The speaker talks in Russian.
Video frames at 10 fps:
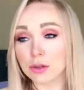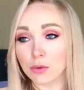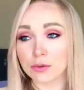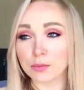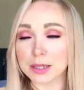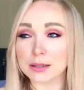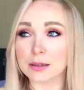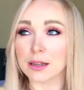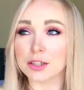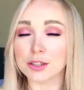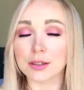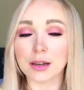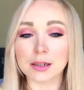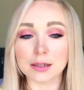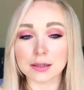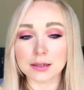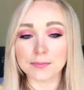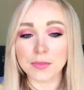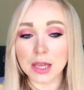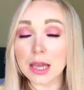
такой вот мастер, начался оказался.